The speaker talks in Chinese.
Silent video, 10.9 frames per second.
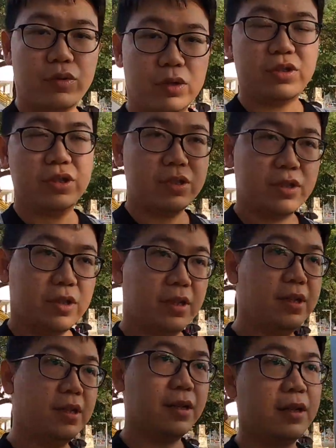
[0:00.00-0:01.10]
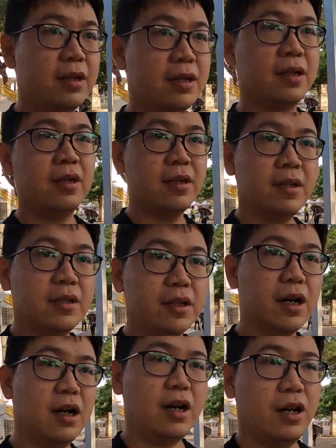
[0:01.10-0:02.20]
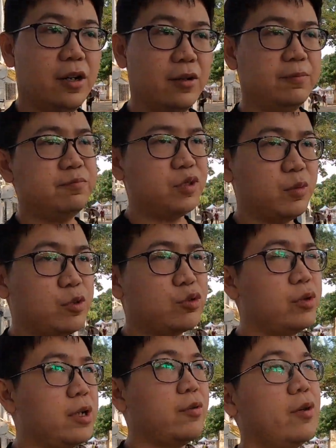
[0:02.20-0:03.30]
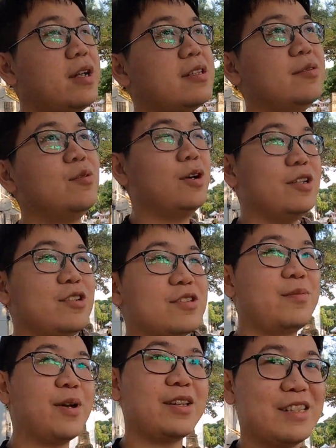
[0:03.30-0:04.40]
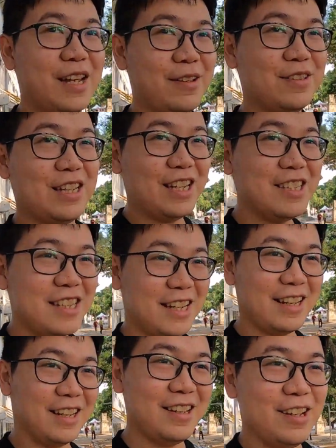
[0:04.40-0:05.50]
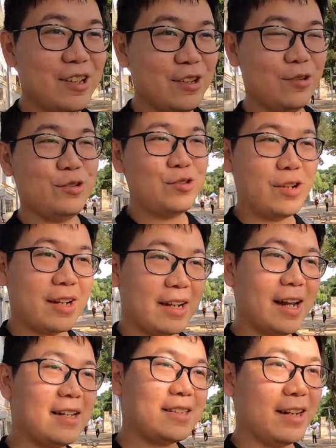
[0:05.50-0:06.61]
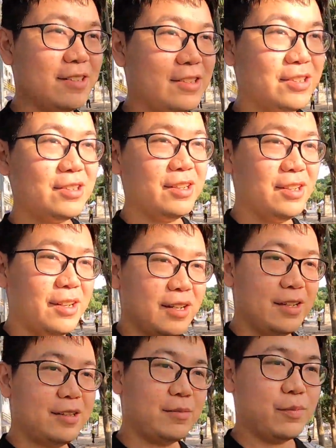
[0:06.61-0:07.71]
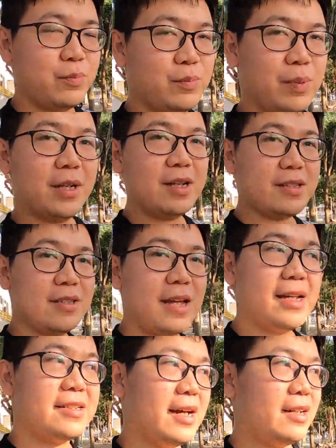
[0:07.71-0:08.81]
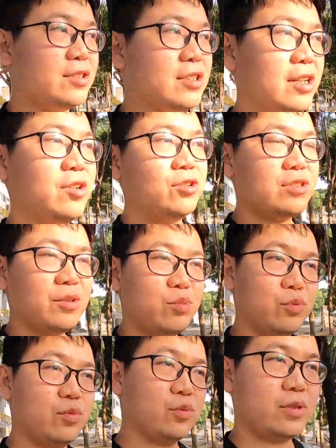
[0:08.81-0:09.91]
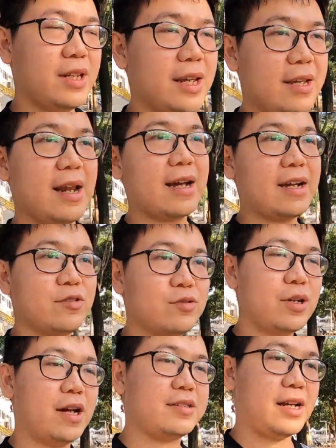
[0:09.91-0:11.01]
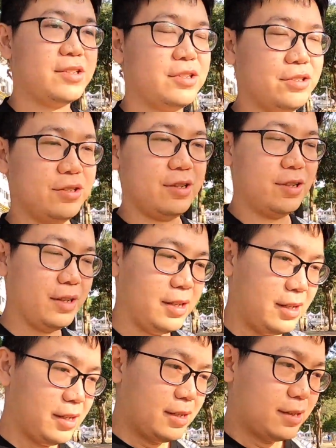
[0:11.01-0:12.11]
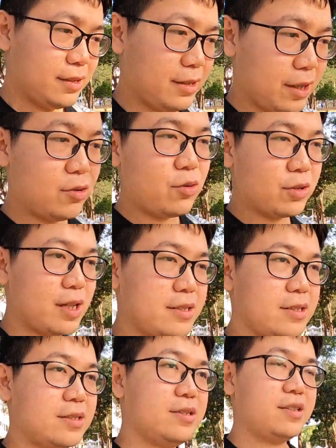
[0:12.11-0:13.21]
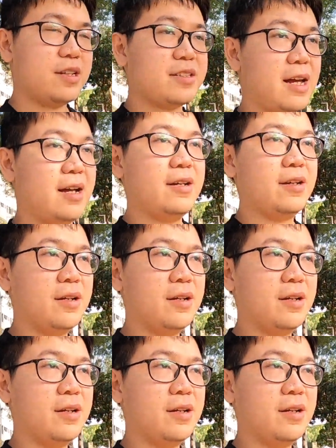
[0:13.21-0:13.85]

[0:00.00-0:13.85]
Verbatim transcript: 说，其实，呃，怎么说呢？我要我要用怎么样浅浅显的语句来跟大家讲，其实。皮克斯他想要借由这部电影来告诉大家，其实人活在这世界上，